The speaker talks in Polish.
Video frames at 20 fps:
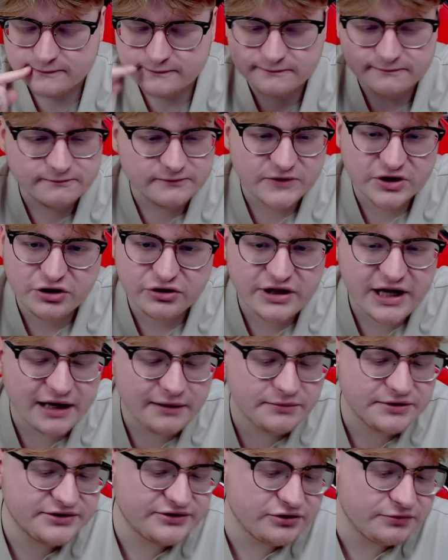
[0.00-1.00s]
Mm, to
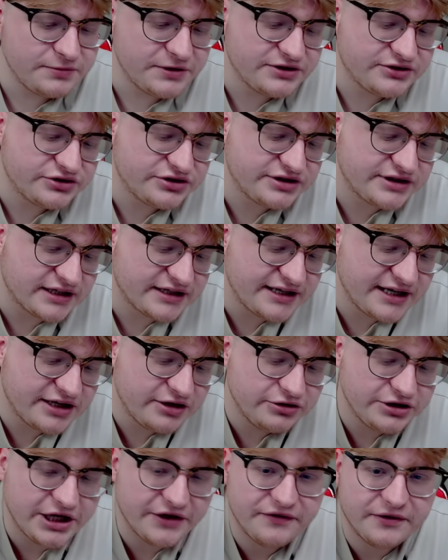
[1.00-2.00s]
dajmy sobie coś takiego,
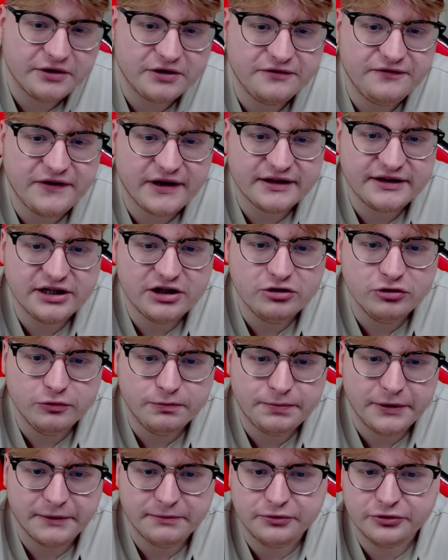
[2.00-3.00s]
nie wiem,
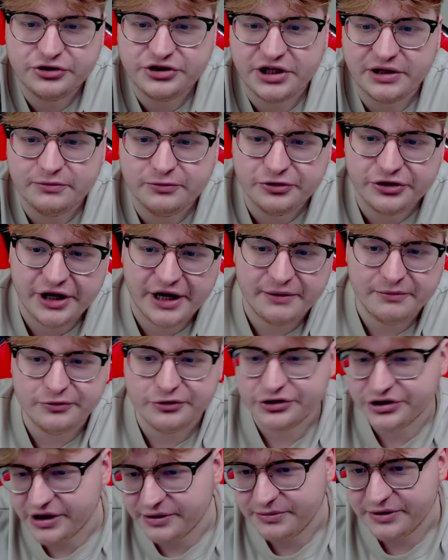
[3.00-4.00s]
Guadalupe, bo czemu nie?
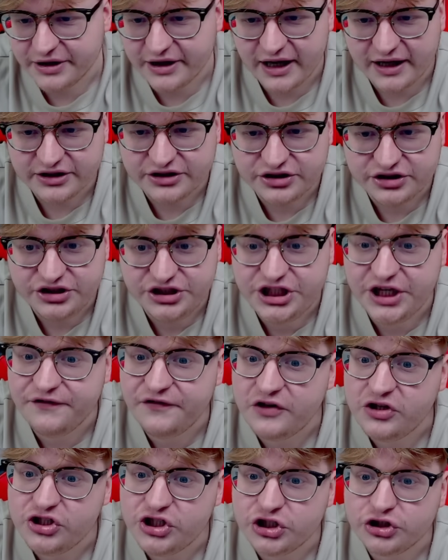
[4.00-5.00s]
Możemy dać.
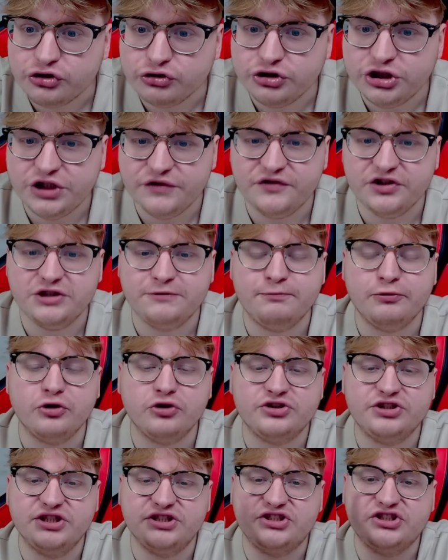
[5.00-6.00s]

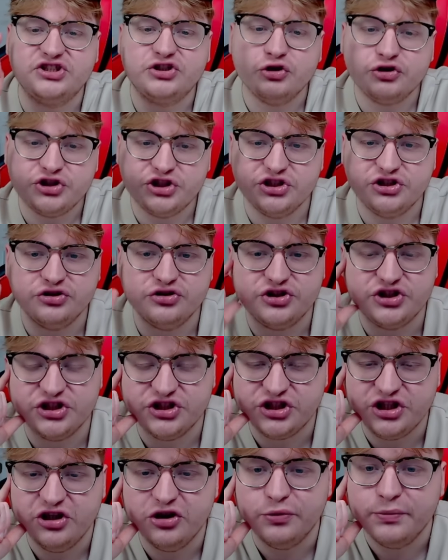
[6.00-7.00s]
99%, 166
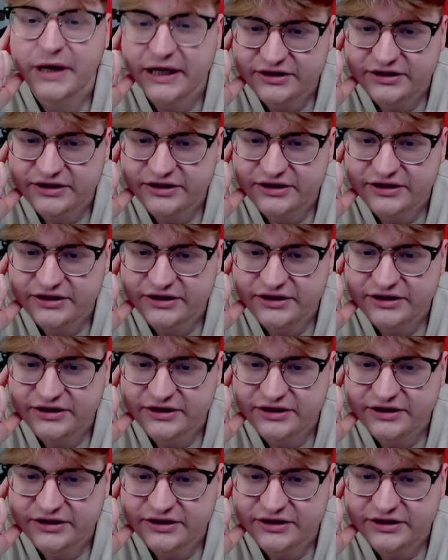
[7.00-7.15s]
km.